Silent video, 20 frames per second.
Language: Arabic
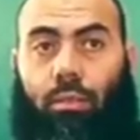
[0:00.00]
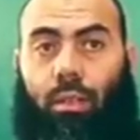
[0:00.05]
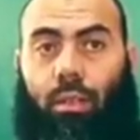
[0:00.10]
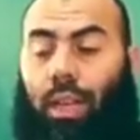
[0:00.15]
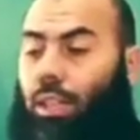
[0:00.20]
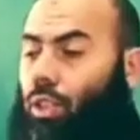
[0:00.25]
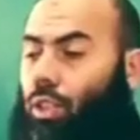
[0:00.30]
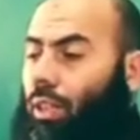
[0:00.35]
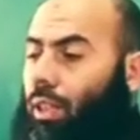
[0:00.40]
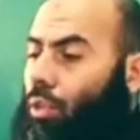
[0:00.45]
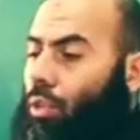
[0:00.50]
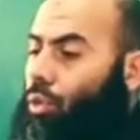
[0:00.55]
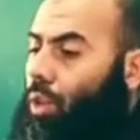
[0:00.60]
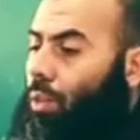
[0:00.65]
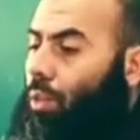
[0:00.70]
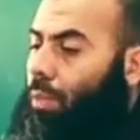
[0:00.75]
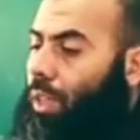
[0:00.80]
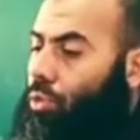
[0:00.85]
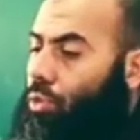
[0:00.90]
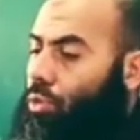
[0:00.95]
راجل كيقول
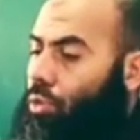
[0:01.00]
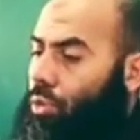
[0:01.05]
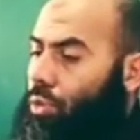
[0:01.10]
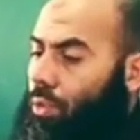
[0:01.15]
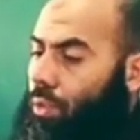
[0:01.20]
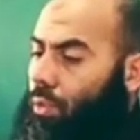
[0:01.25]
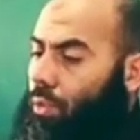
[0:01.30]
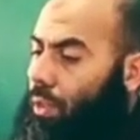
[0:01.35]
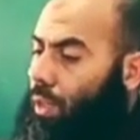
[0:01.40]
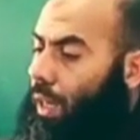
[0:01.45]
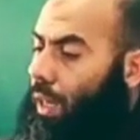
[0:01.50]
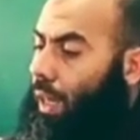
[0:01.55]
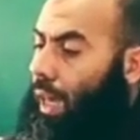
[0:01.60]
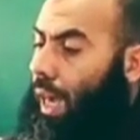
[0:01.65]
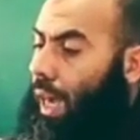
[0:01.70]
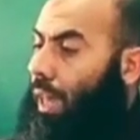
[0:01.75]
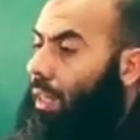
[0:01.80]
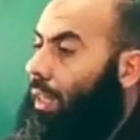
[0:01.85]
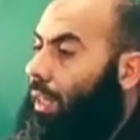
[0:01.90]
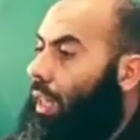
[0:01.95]
كي لمرته
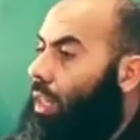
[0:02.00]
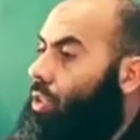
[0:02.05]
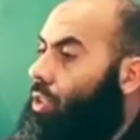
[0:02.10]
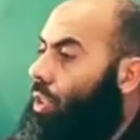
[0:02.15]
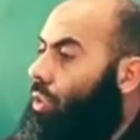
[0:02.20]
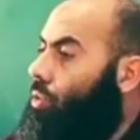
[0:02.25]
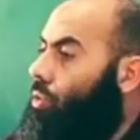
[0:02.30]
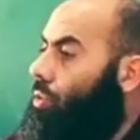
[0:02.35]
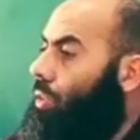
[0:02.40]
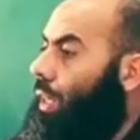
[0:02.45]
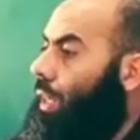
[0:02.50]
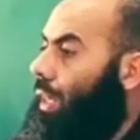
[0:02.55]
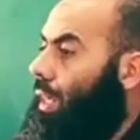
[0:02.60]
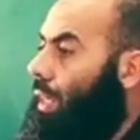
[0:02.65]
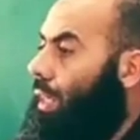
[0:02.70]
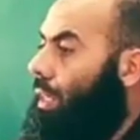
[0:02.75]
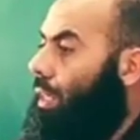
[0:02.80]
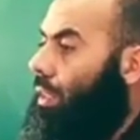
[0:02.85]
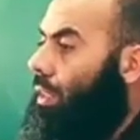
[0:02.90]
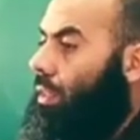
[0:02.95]
لا انا راجلك
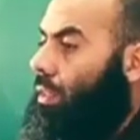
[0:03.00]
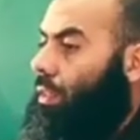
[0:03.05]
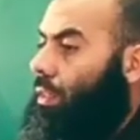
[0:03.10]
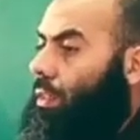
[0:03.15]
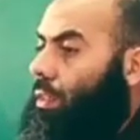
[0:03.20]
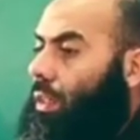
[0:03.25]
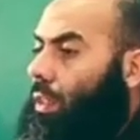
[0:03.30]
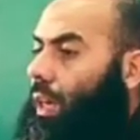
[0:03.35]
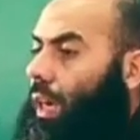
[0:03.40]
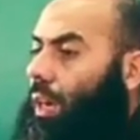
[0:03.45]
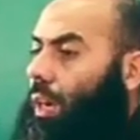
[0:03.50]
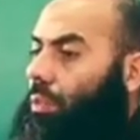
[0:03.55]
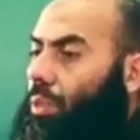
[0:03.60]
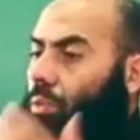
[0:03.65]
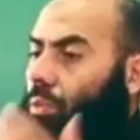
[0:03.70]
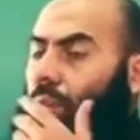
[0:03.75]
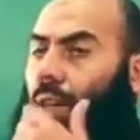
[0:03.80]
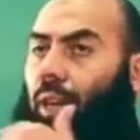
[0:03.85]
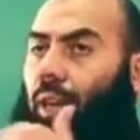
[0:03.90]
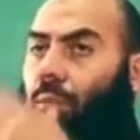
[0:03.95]
وطيعيني عادي
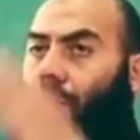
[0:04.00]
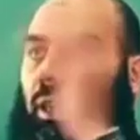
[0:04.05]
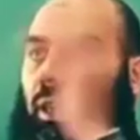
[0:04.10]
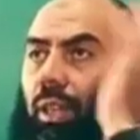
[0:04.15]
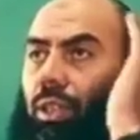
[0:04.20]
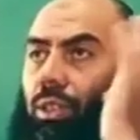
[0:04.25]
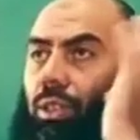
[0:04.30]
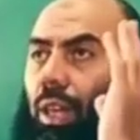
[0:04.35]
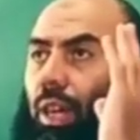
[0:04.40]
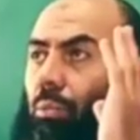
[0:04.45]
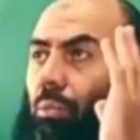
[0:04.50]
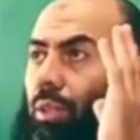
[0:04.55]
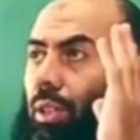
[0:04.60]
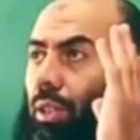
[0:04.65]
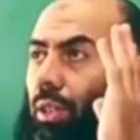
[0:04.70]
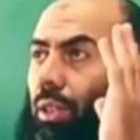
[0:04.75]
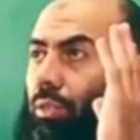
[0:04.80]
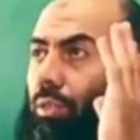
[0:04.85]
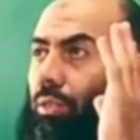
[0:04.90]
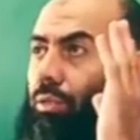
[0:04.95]
تقول لي لعبه الحجاب وداك
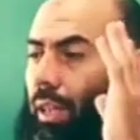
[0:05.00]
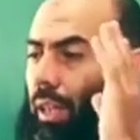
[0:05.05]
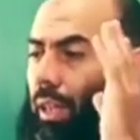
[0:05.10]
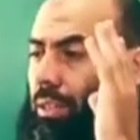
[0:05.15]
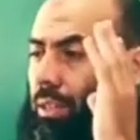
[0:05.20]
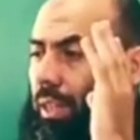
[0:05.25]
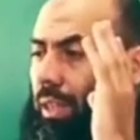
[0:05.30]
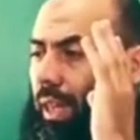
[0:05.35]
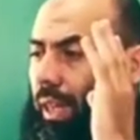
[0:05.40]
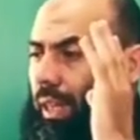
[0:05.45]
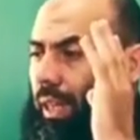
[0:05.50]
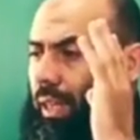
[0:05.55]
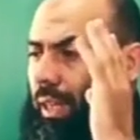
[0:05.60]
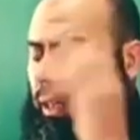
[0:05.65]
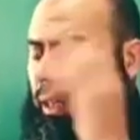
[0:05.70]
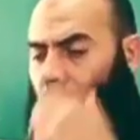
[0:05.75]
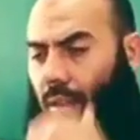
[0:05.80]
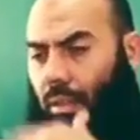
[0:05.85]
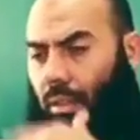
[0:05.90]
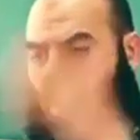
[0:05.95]
فرع الراس الى اخره
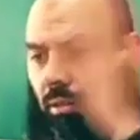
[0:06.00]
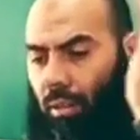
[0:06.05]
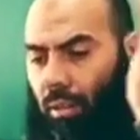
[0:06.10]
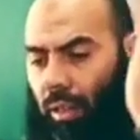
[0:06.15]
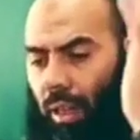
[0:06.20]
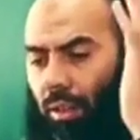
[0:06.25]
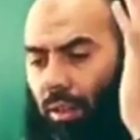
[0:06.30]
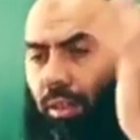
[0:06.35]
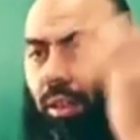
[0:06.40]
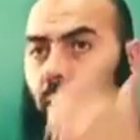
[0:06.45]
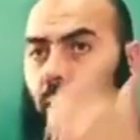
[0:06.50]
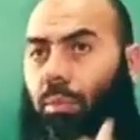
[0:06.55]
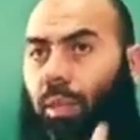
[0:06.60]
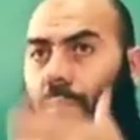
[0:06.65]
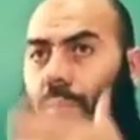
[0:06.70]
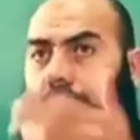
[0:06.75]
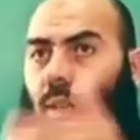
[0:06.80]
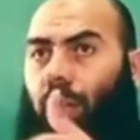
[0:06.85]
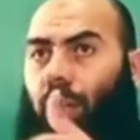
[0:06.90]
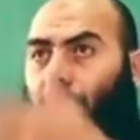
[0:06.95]
آه، انا باغي
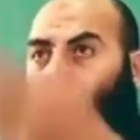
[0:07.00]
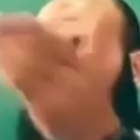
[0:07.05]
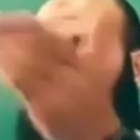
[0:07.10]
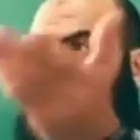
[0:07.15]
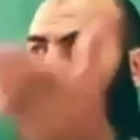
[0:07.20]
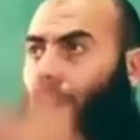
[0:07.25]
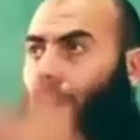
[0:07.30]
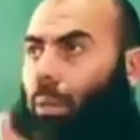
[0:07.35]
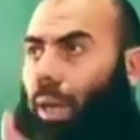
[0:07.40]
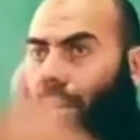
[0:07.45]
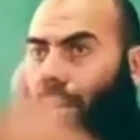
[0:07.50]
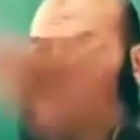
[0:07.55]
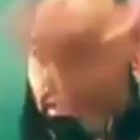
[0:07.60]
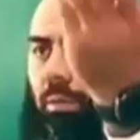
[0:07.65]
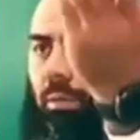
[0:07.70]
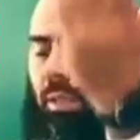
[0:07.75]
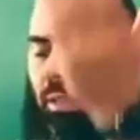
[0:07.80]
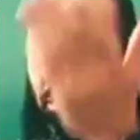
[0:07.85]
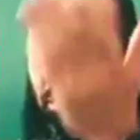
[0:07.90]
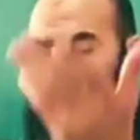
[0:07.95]
منين هبطت انا للبحر
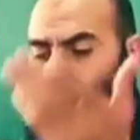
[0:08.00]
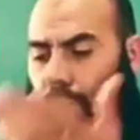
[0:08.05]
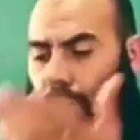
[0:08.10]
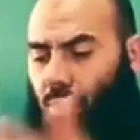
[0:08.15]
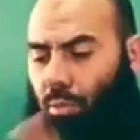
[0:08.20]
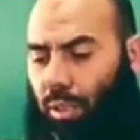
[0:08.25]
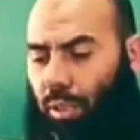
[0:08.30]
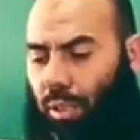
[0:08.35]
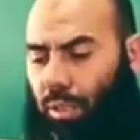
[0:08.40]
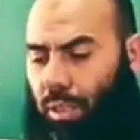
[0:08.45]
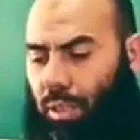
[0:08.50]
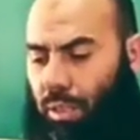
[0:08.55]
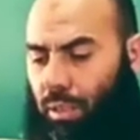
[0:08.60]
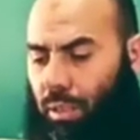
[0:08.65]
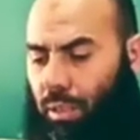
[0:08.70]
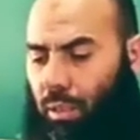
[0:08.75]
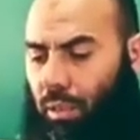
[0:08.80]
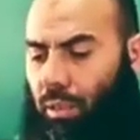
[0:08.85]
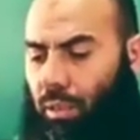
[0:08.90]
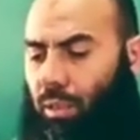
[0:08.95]
نهبط نهبط انا ومرتي
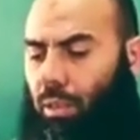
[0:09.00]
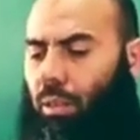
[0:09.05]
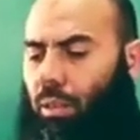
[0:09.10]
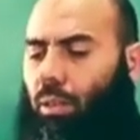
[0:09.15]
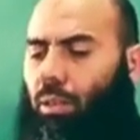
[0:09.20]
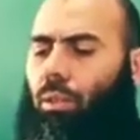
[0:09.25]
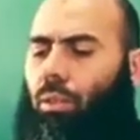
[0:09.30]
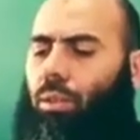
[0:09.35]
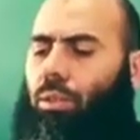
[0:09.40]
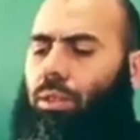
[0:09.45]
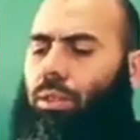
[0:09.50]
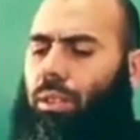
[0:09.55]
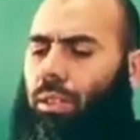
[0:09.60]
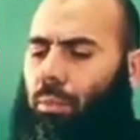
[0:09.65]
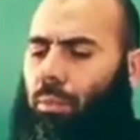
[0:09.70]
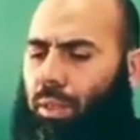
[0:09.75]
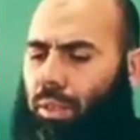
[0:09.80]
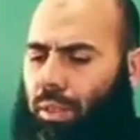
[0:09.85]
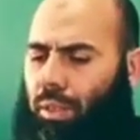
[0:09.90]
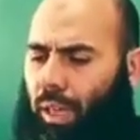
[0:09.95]
خصها
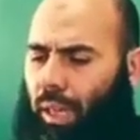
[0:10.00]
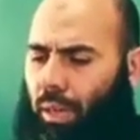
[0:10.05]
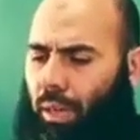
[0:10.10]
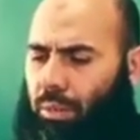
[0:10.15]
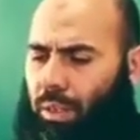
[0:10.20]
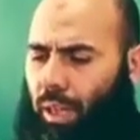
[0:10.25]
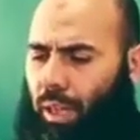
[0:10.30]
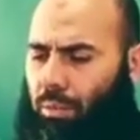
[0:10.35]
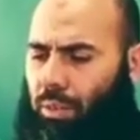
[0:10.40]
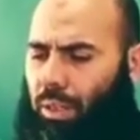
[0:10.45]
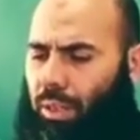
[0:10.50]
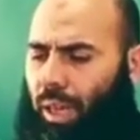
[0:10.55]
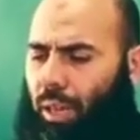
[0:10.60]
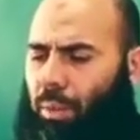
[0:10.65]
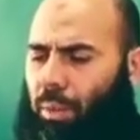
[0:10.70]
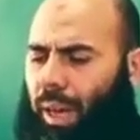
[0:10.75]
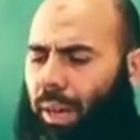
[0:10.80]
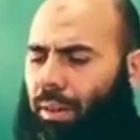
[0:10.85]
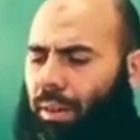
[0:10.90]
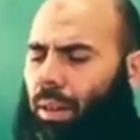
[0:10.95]
تهبط حتى هي لابسه اللبس ديال
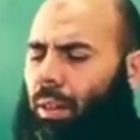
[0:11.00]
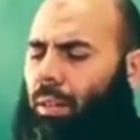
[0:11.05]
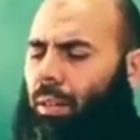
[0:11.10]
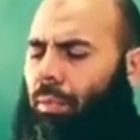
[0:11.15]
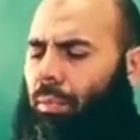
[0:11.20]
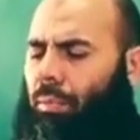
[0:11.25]
البحر